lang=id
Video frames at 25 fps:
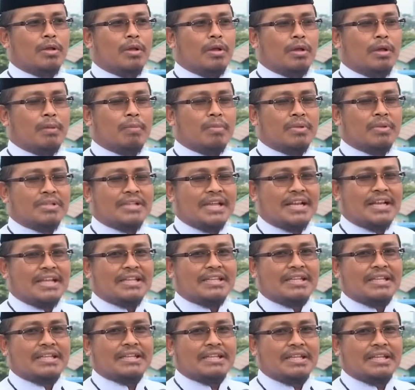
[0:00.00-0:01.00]
mencari
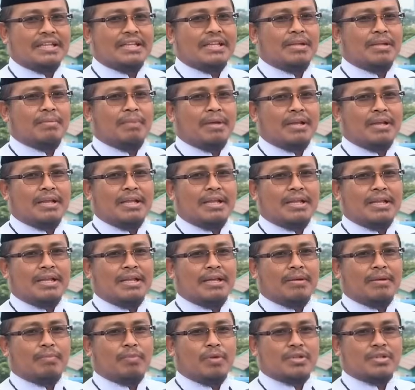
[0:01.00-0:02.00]
titik di
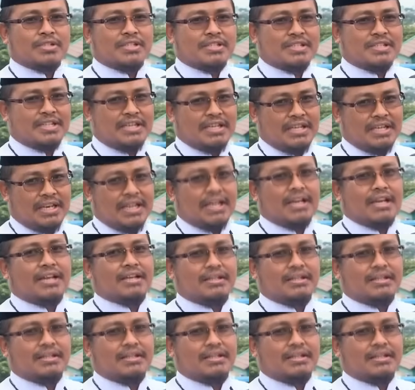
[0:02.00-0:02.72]
mana posisi hilal.